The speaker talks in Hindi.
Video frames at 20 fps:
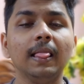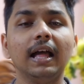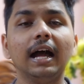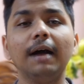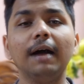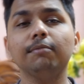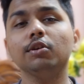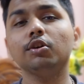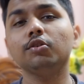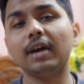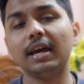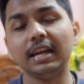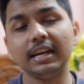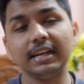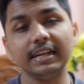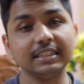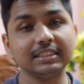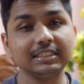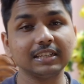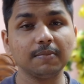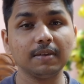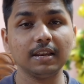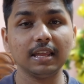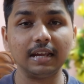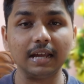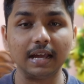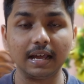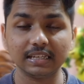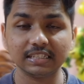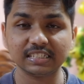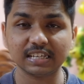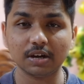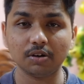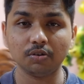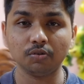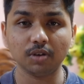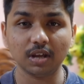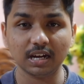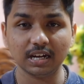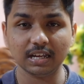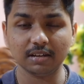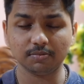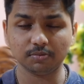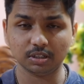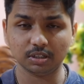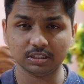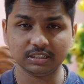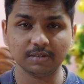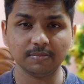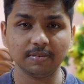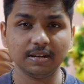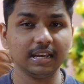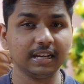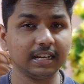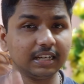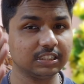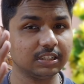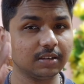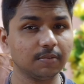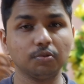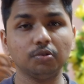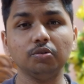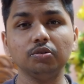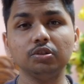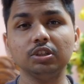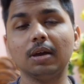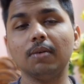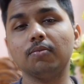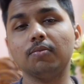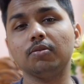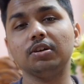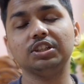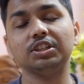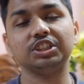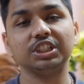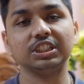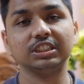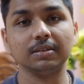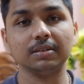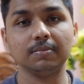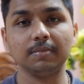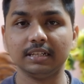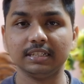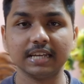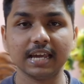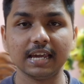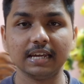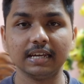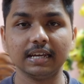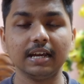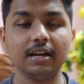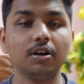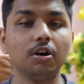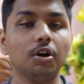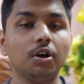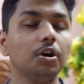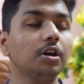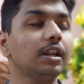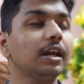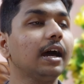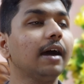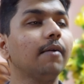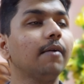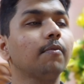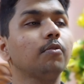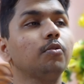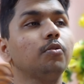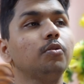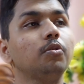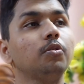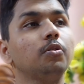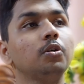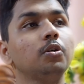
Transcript: आपको क्वालिटी अच्छा मिलेगा साउंड क्वालिटी आपको अच्छा मिलेगा सब कुछ आपको अच्छे से मिल जाएगा और आपको